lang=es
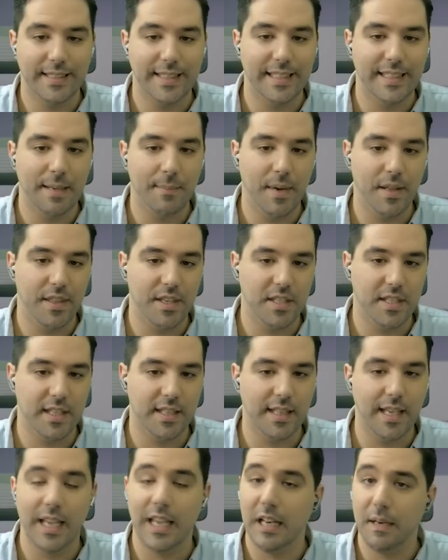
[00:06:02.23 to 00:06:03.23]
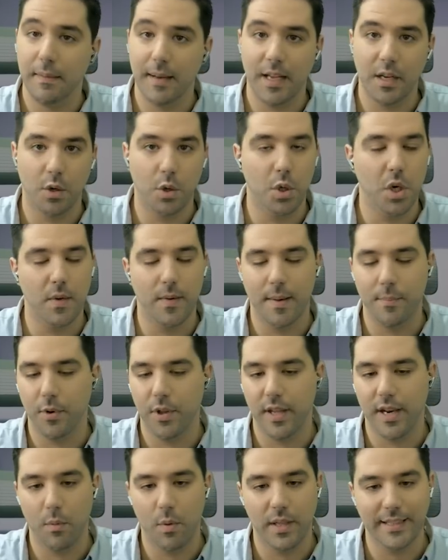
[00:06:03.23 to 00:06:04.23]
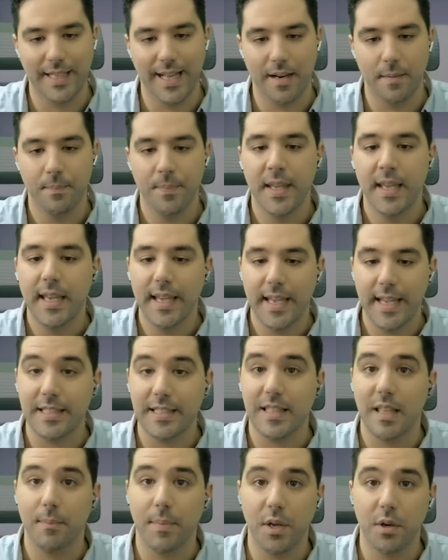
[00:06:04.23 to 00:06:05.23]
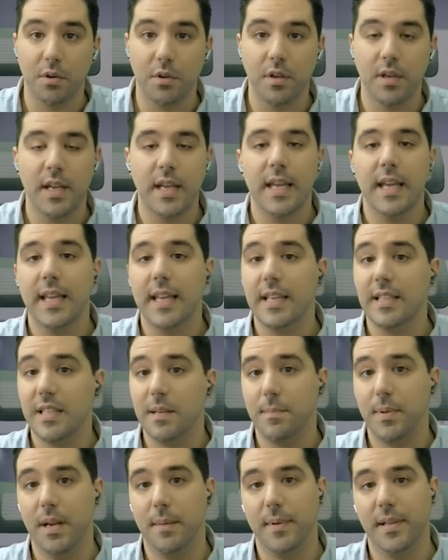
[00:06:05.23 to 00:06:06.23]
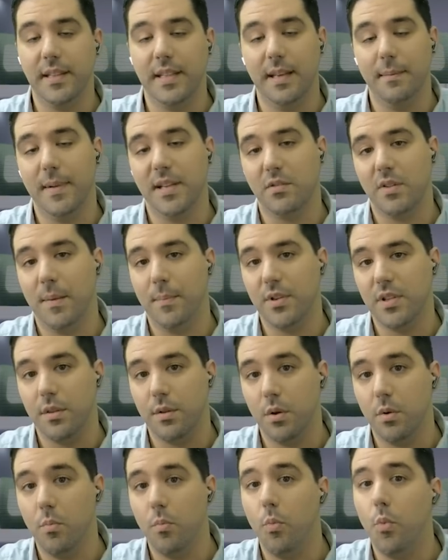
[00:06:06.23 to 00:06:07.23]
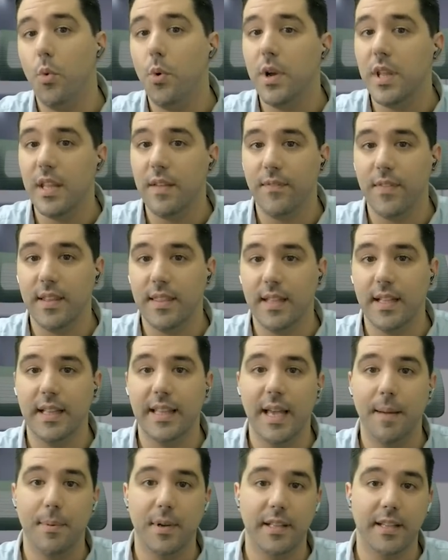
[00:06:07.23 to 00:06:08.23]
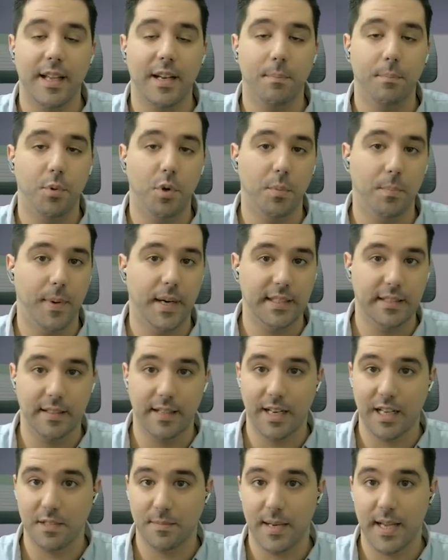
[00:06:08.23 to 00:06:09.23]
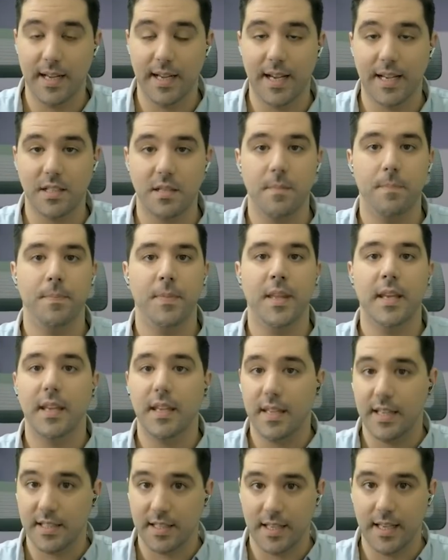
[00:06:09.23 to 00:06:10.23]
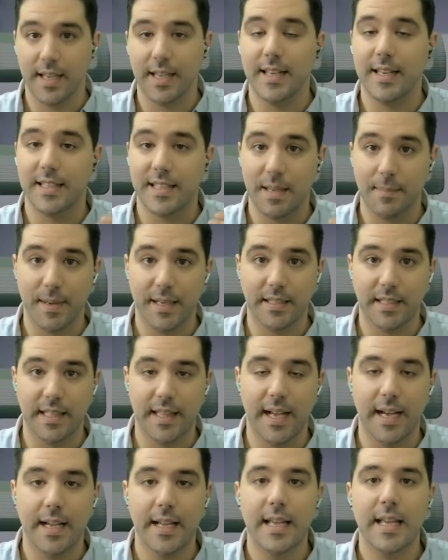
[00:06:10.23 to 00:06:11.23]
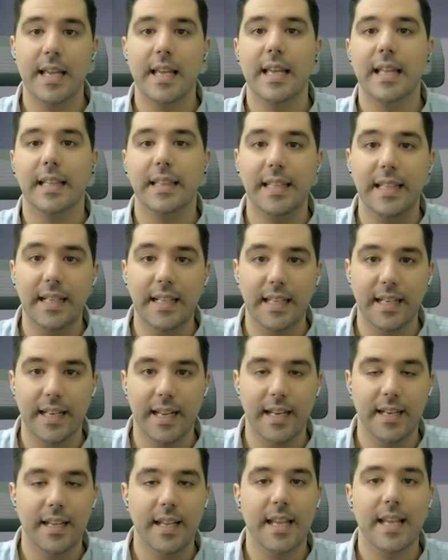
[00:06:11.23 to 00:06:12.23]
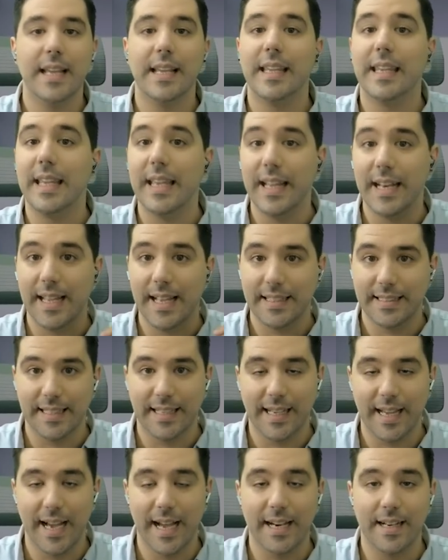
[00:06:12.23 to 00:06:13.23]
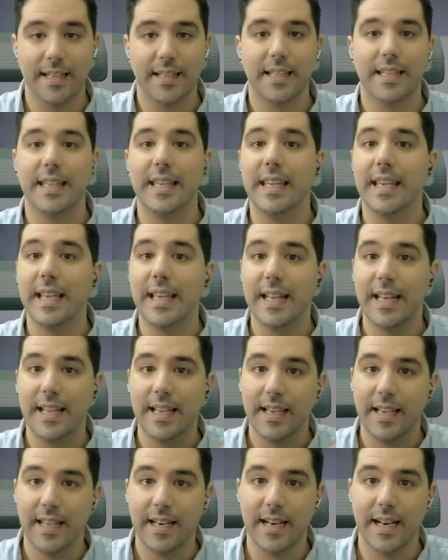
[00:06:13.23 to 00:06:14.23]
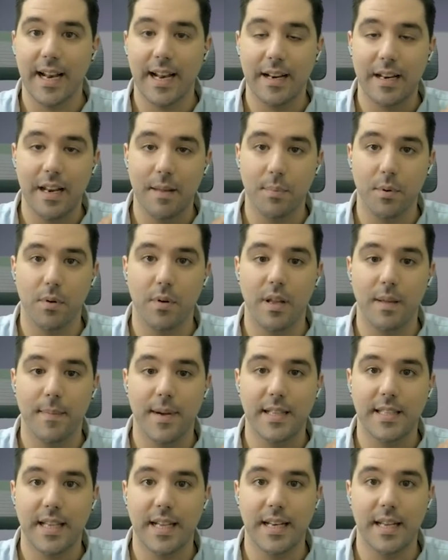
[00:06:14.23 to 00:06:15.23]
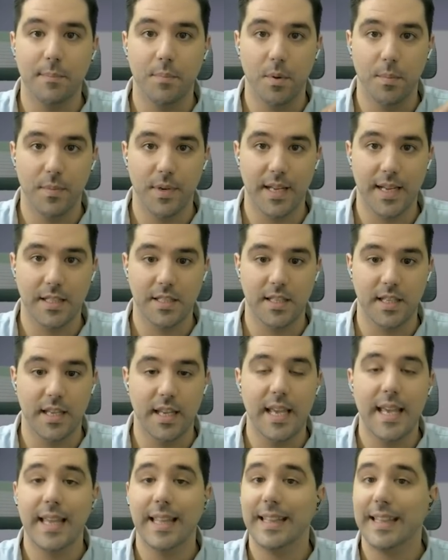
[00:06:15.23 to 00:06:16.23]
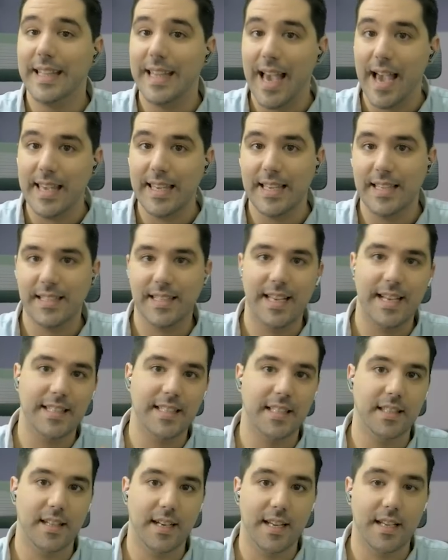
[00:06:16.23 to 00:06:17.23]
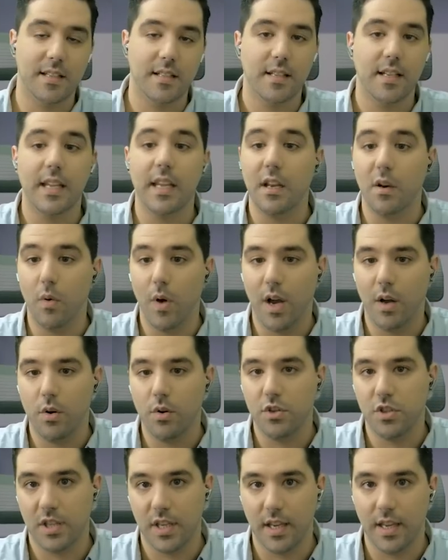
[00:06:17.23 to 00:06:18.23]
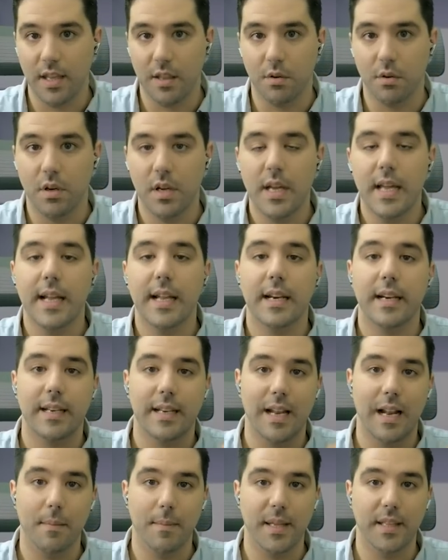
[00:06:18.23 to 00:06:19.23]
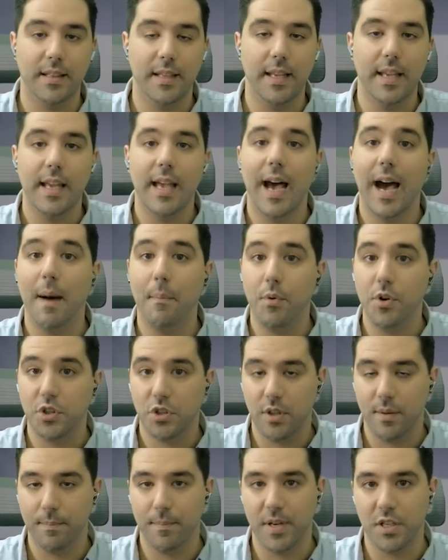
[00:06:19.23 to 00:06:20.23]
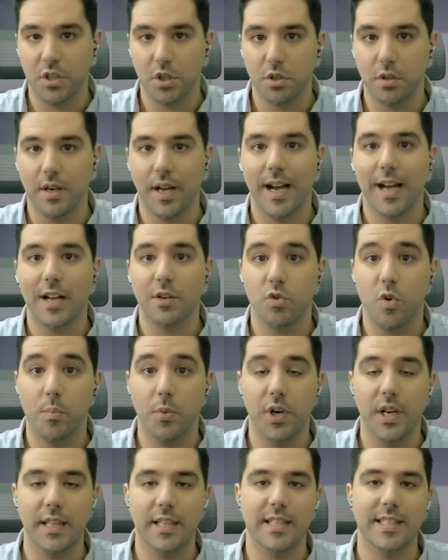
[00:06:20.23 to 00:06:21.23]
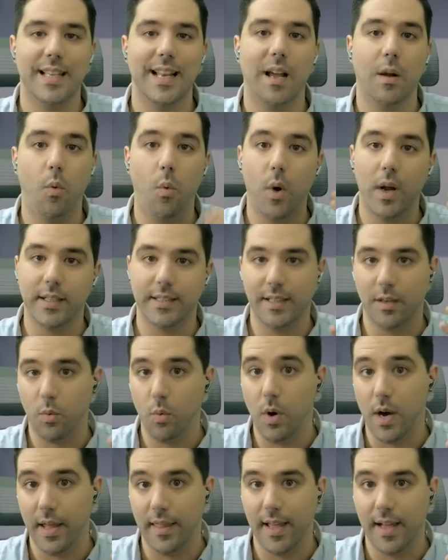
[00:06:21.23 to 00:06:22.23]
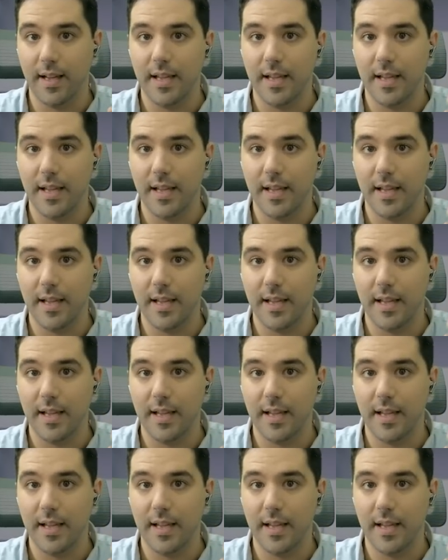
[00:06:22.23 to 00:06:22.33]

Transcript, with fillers: dama c7, el blanco no va a poder aguantar este peón y simplemente pasa a una posición muy difícil de apretar por parte de las blancas. Y es que en esta partida, Ding Liren quiere atacar, quiere generarle problemas a Nepomniachi de ahí 3 y lo ha conseguido. Realmente ha puesto en presión a su oponente desde la cuarta jugada,